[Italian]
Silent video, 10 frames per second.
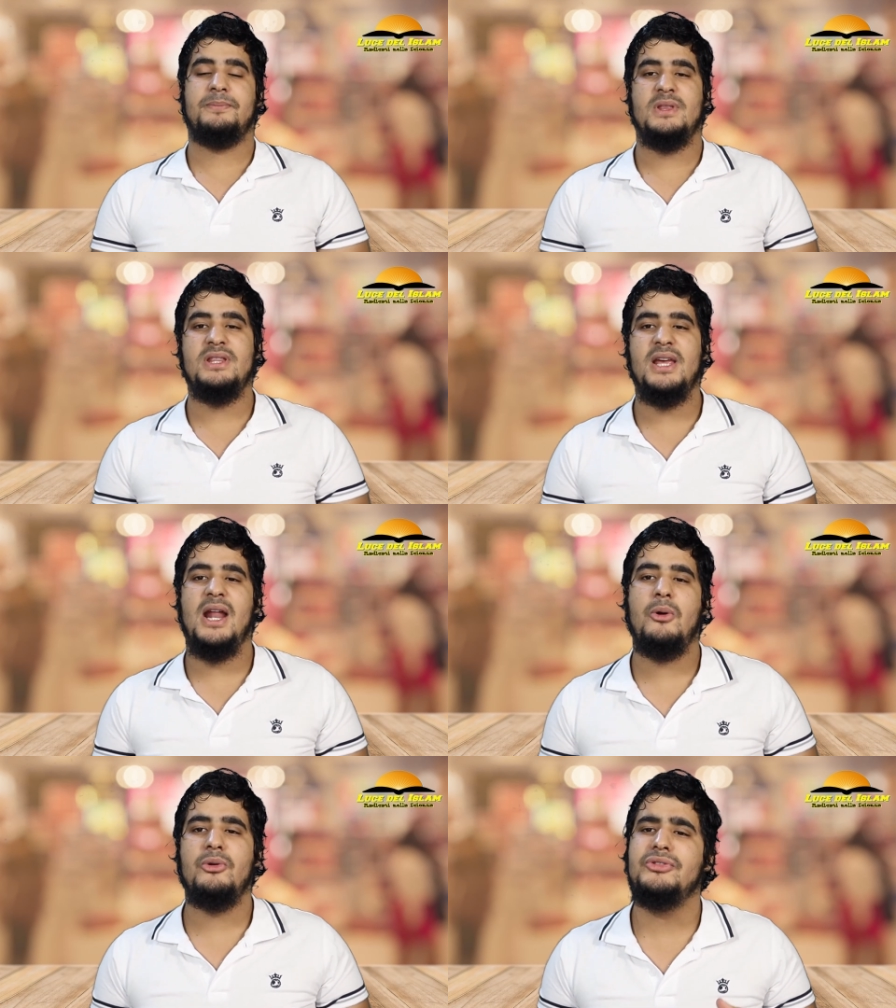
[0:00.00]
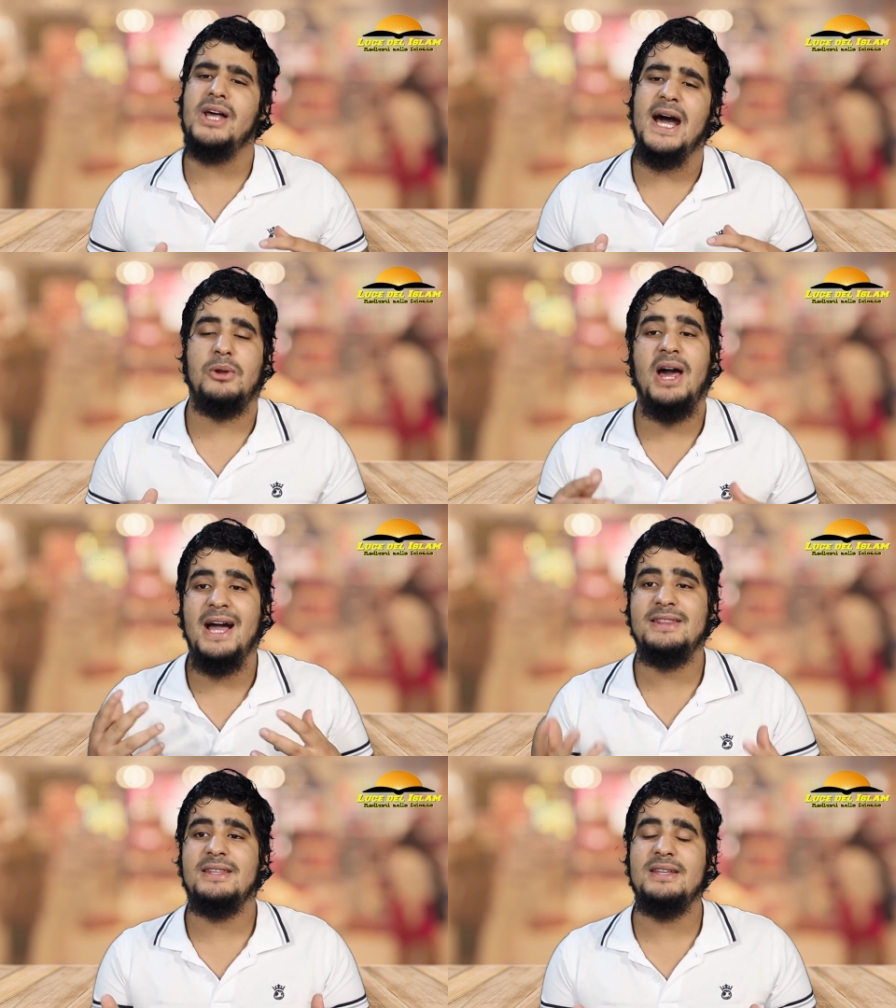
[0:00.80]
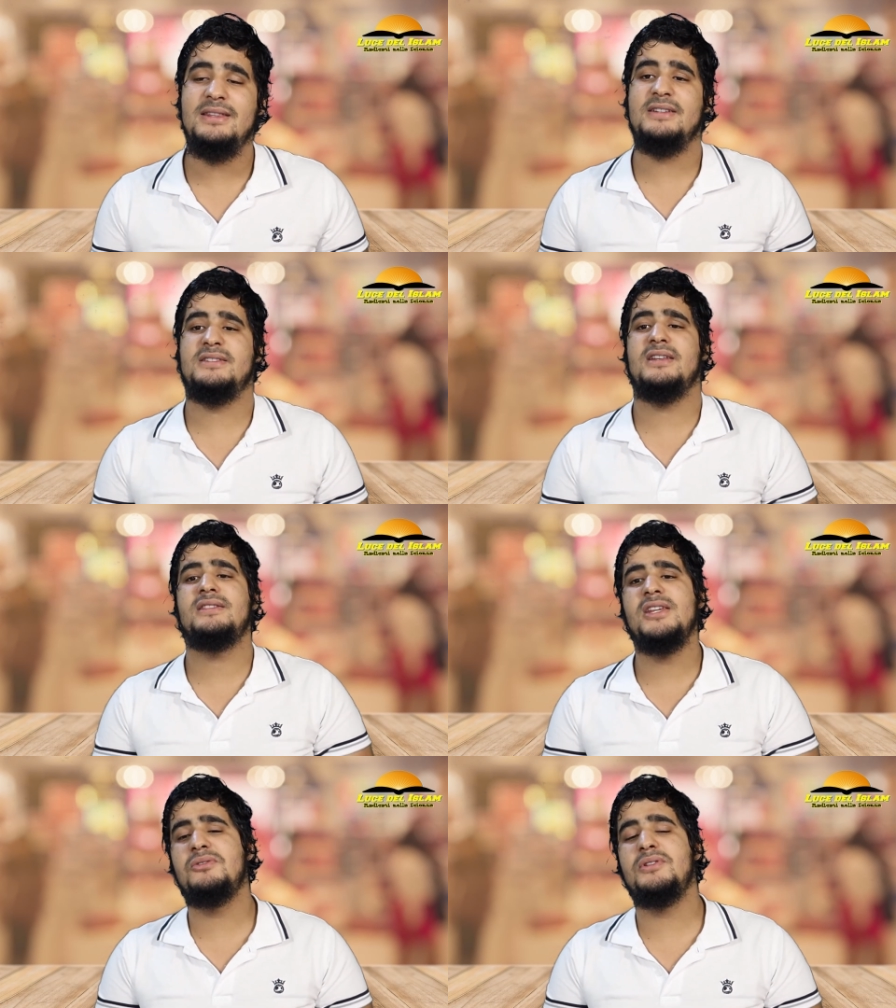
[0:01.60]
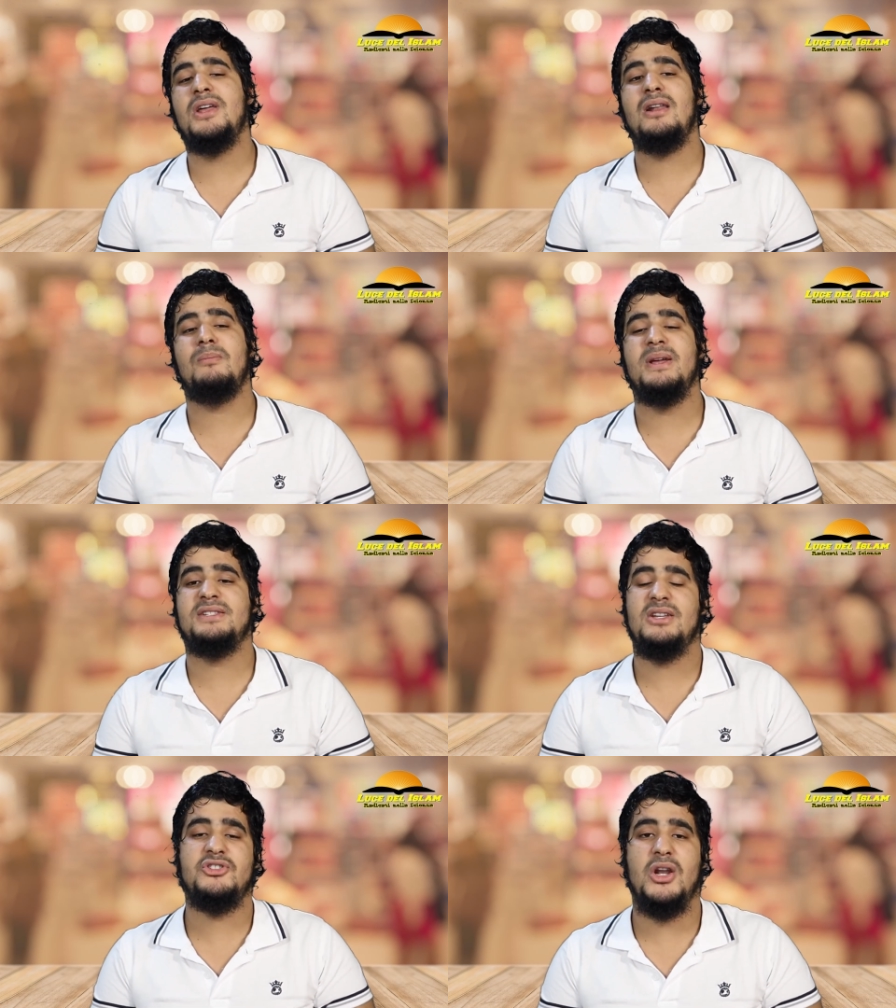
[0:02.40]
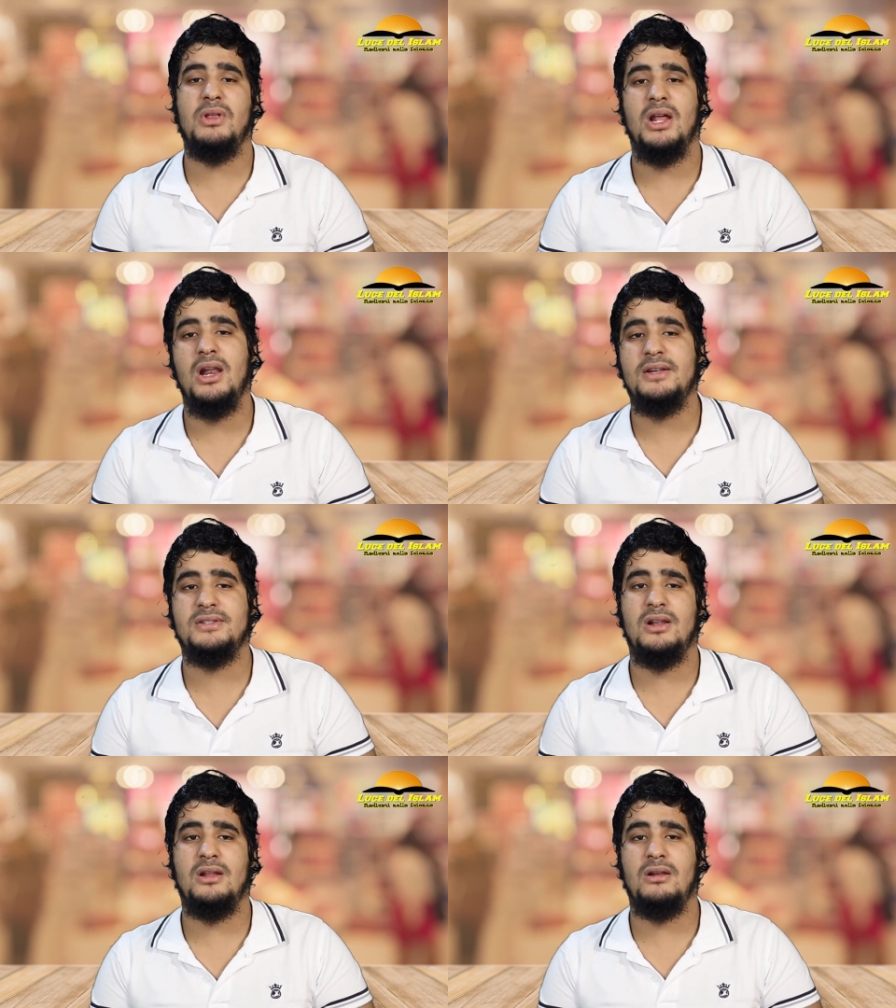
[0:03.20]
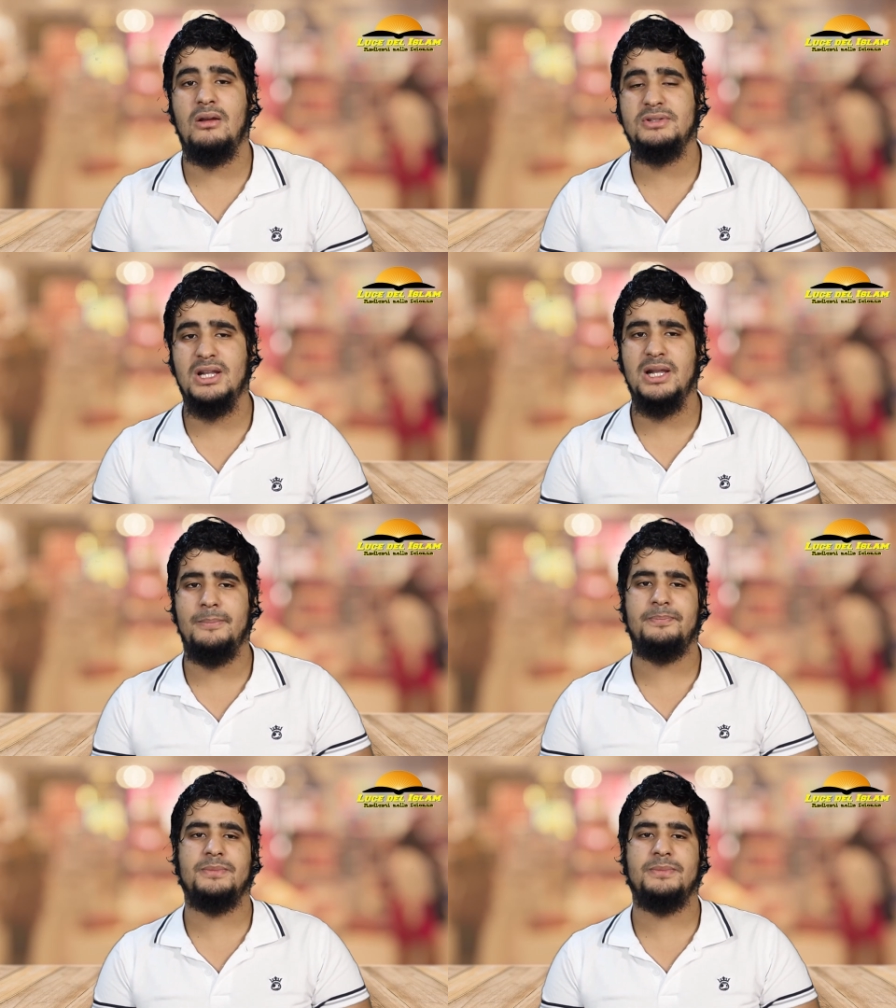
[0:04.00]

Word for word: di raccontare un hadith sentito dal messaggero di Allah sallallahu alaihi wasallam.